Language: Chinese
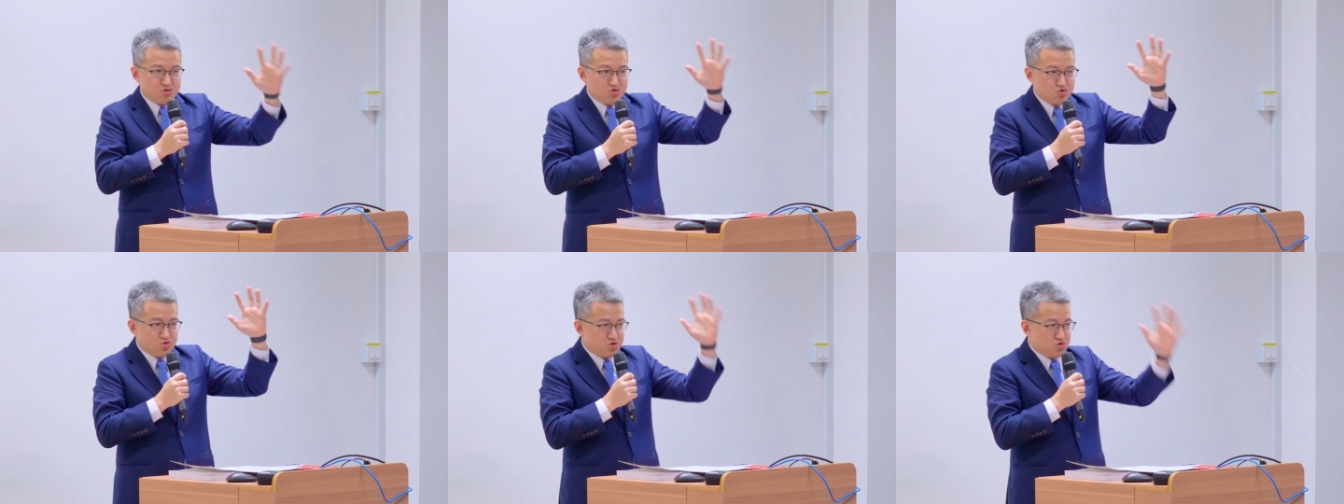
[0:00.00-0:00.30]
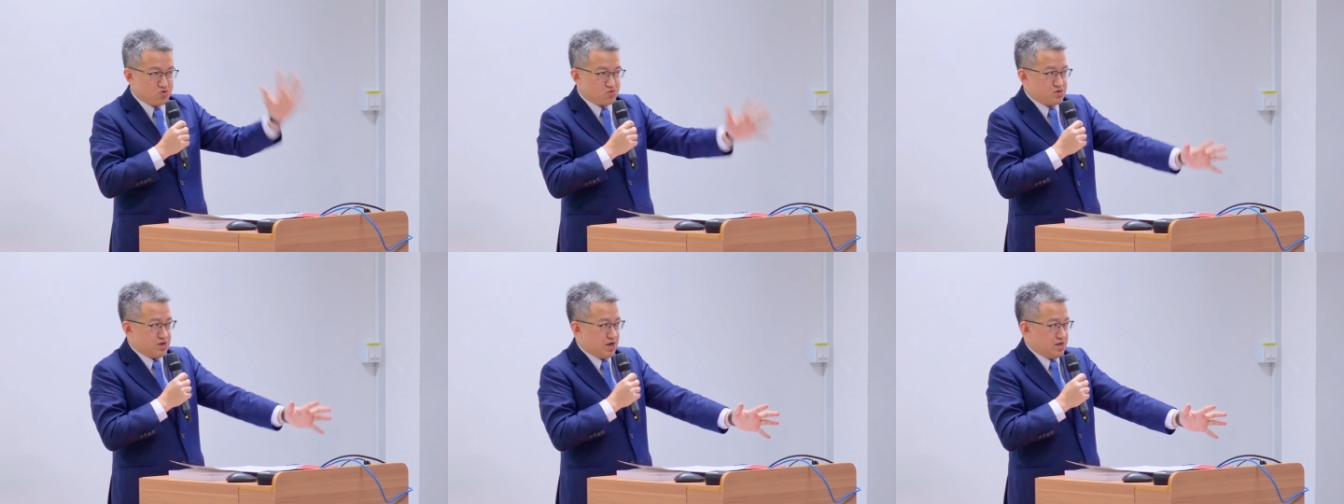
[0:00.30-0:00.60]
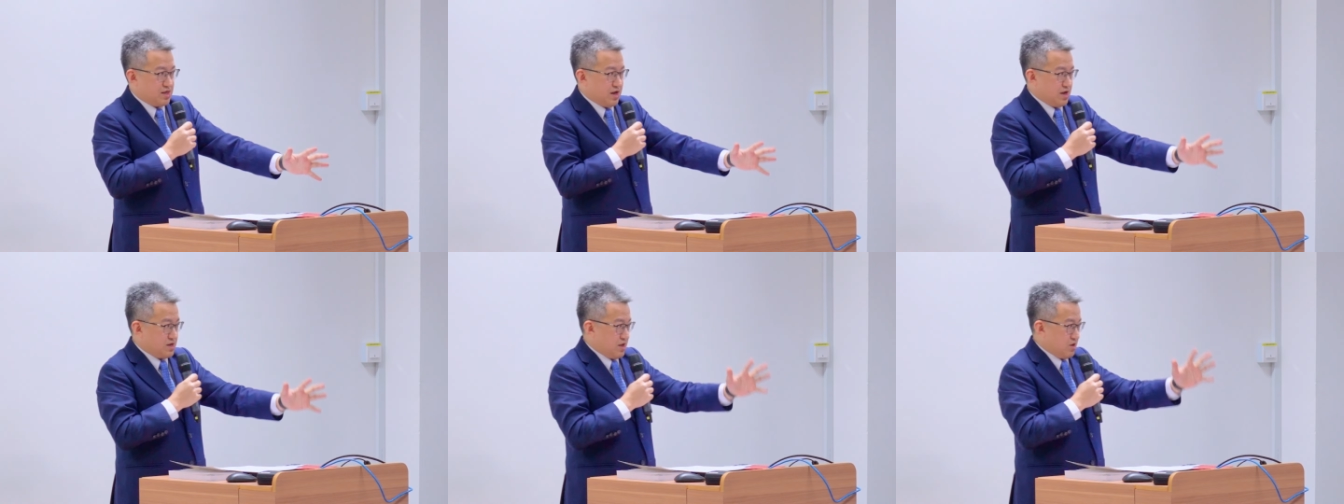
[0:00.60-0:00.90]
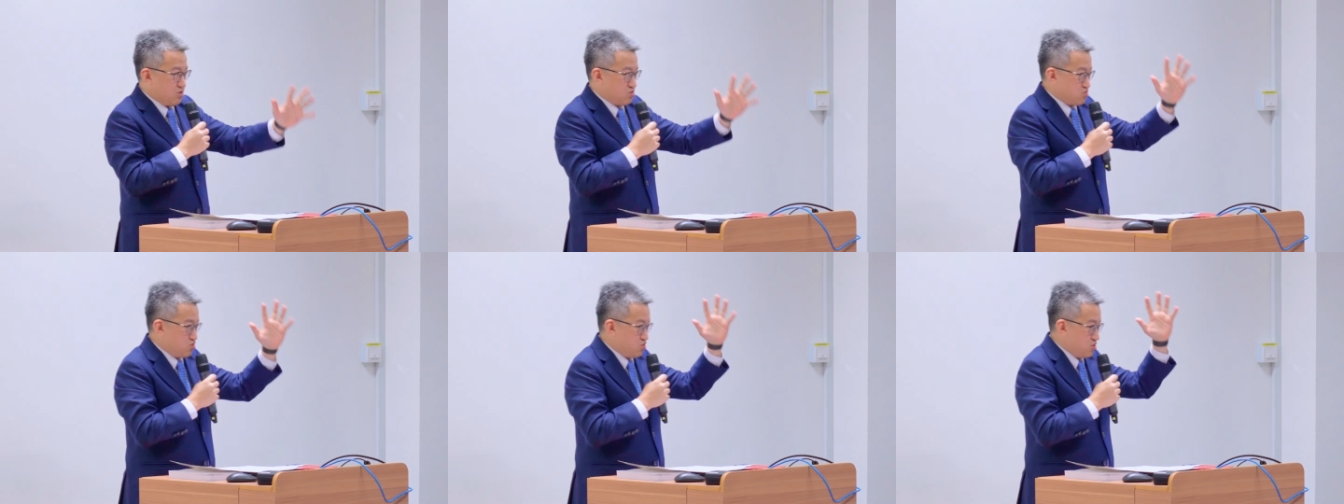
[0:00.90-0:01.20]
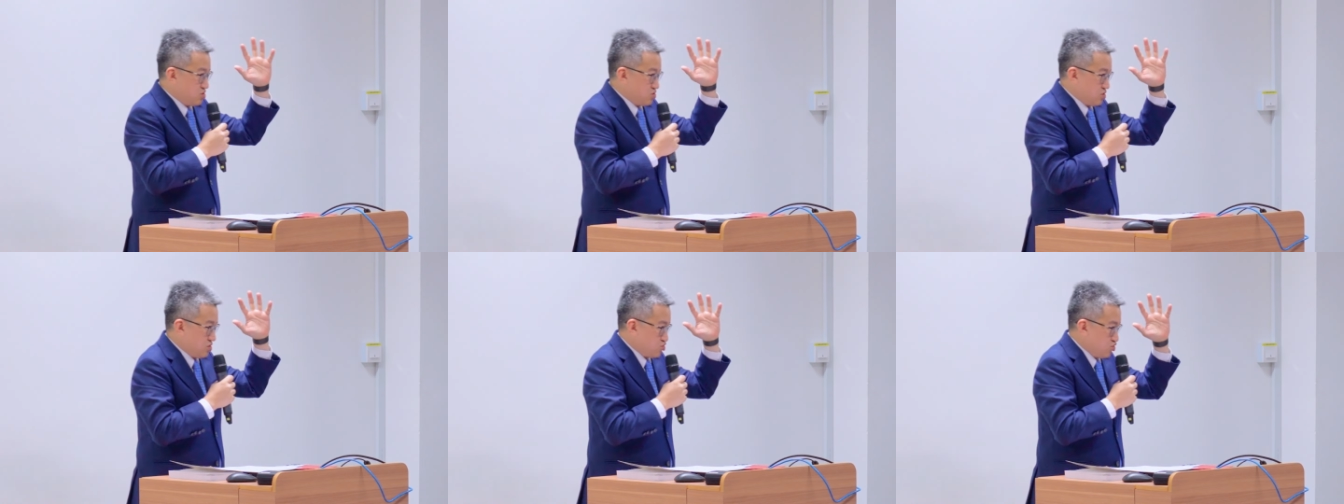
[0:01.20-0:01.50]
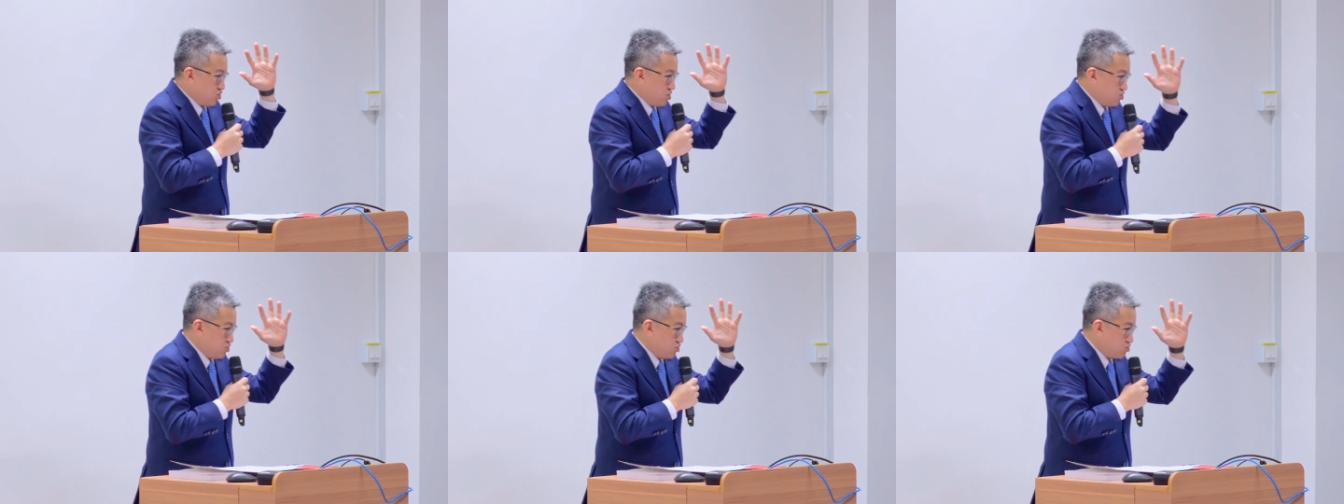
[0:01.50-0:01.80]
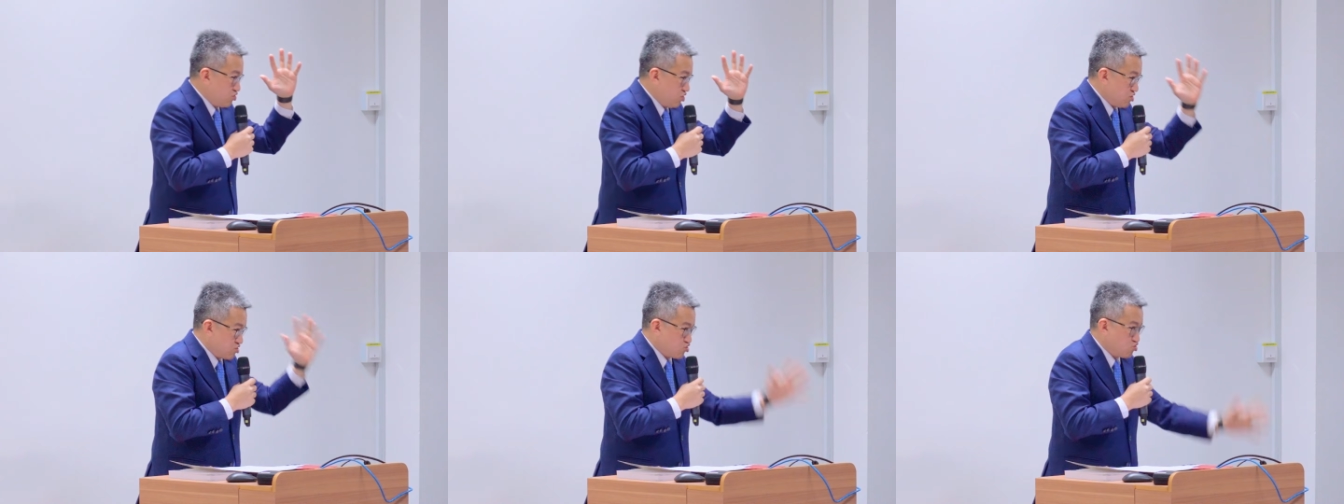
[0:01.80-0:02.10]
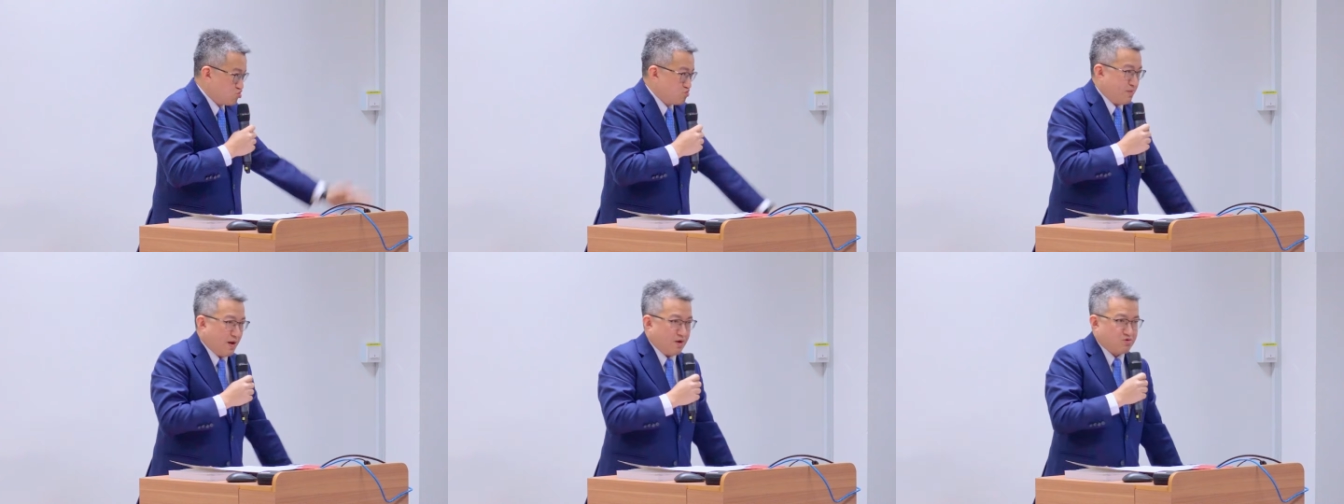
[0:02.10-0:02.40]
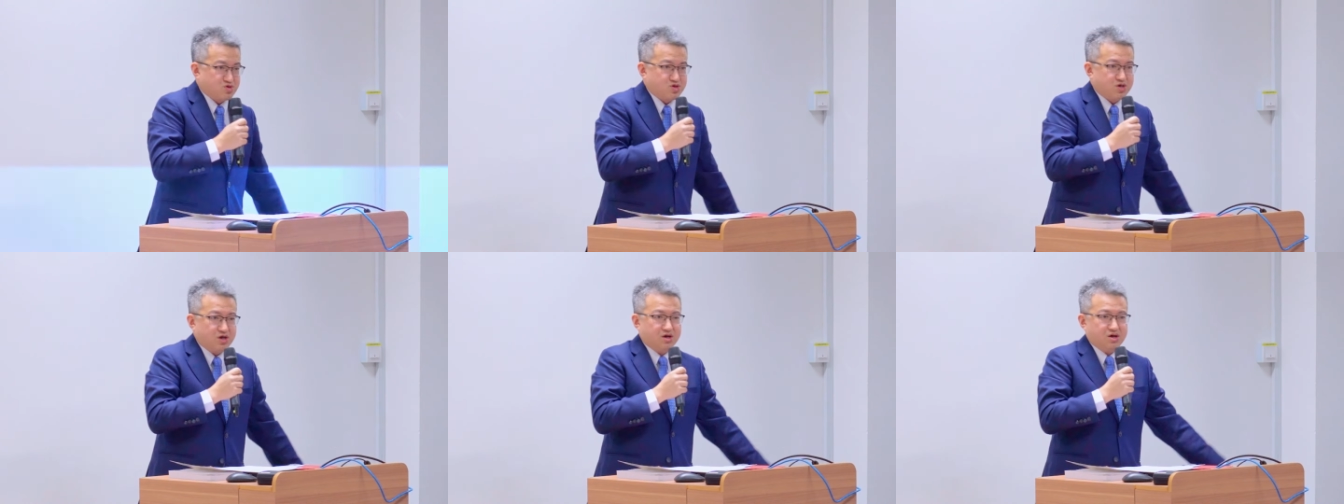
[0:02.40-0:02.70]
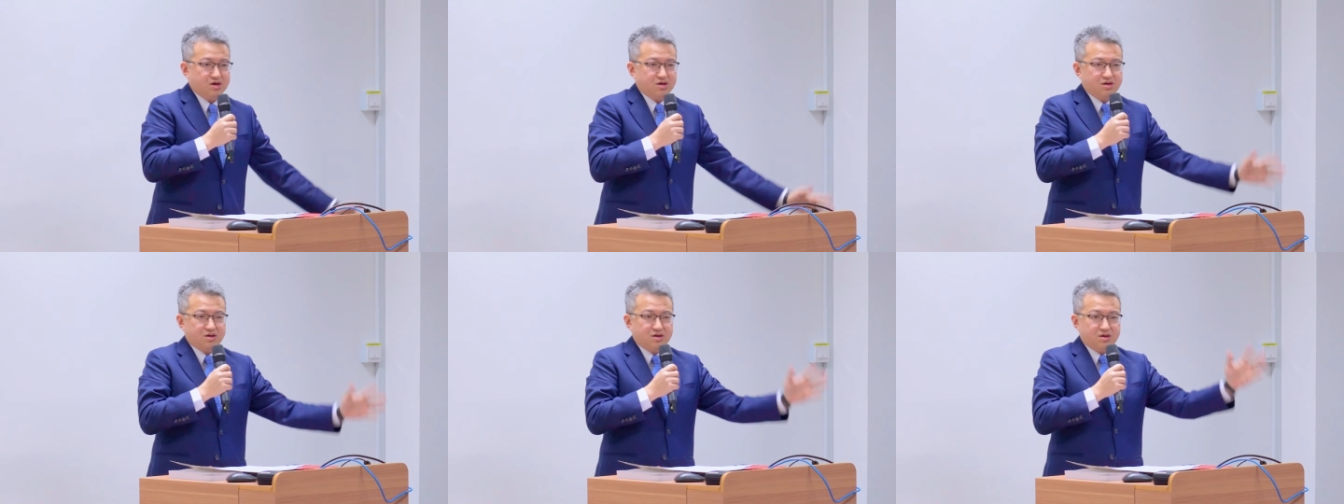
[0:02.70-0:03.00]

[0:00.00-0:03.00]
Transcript: 孙中山来到推推动月书报社，